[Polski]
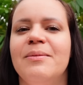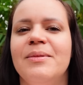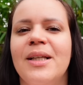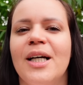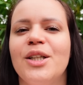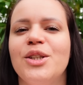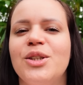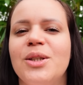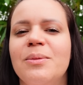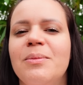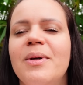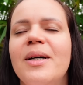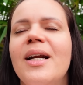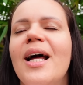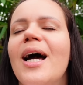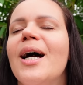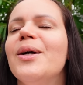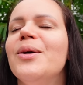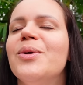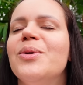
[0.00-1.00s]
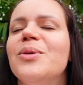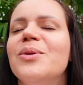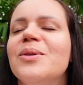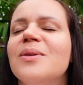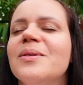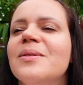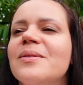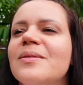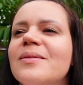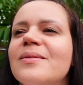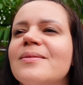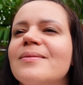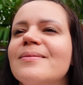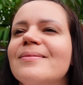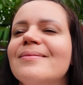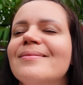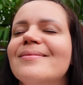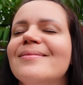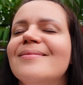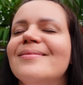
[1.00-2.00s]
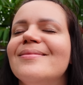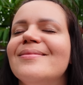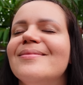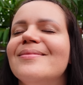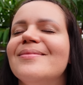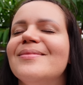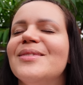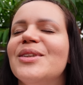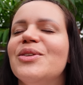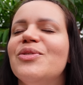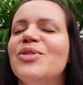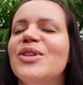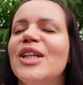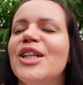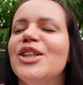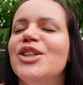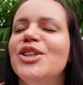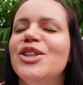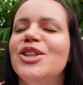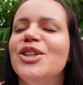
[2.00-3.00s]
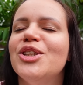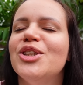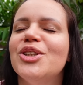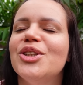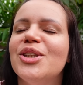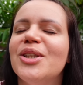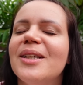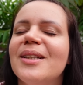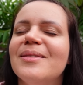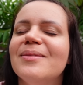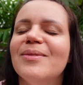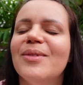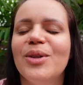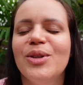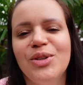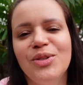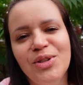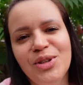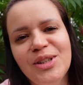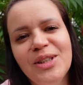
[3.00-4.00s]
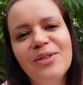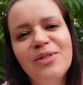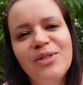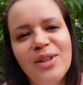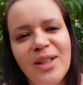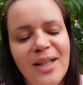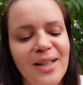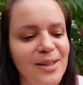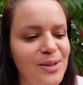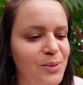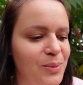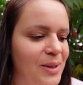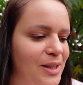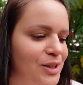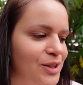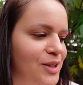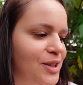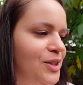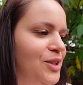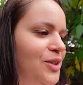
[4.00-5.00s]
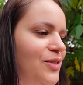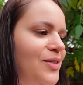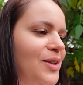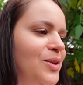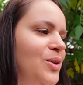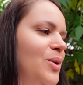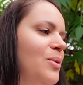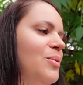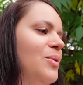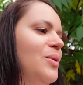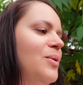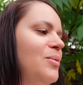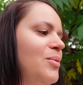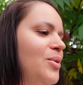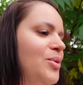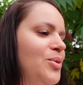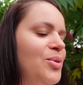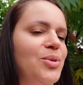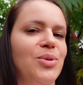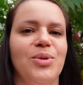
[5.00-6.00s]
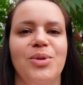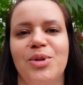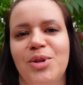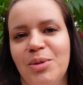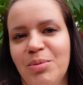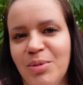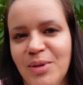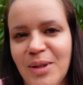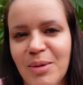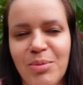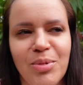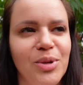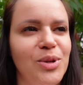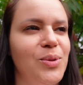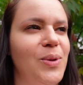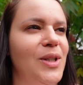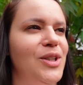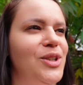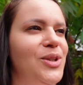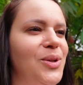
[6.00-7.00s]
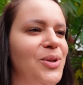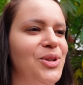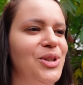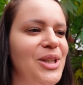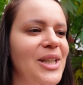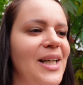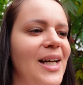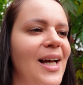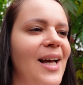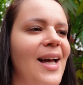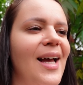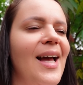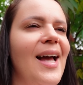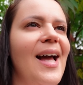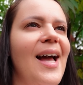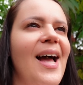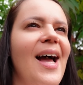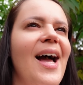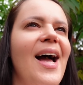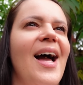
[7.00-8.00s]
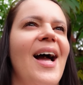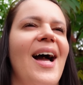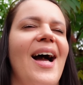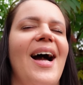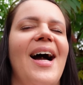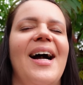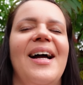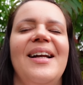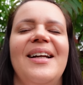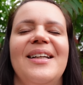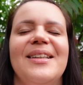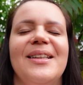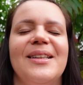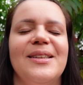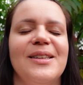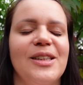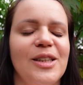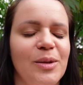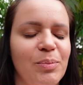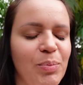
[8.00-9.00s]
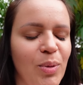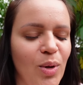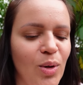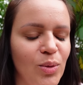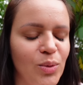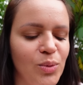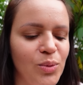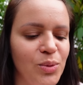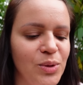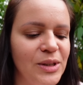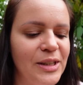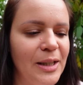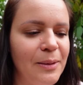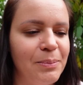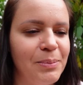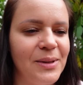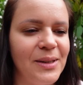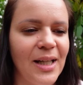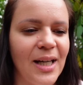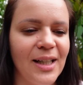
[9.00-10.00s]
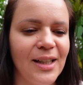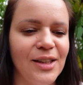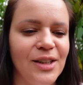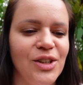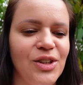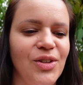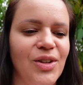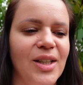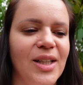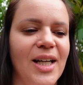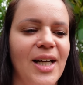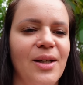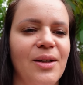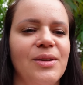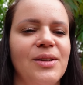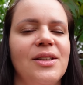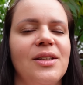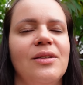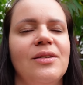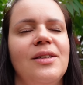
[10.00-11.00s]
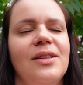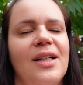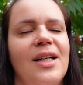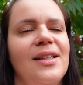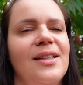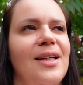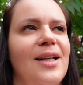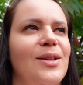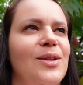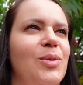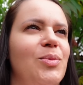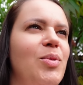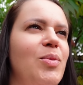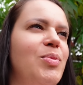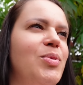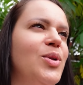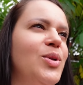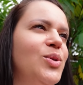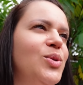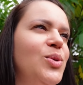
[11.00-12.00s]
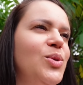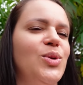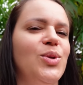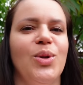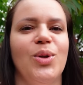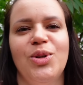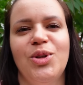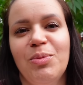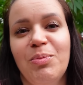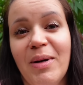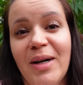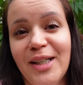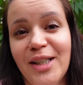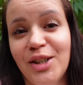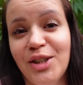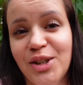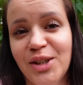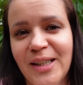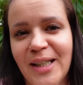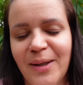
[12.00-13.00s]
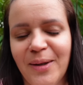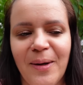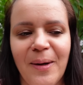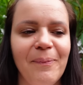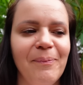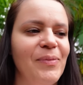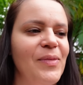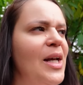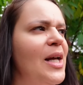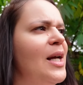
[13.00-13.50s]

tym naszym raju. I w tej ciszy. Oczywiście w tle słychać dzieci, wiadomo, bo trudno, żeby nie było słychać Tosi. Ale ten spokój, te ptaki cierkające od rana to po prostu coś bajecznego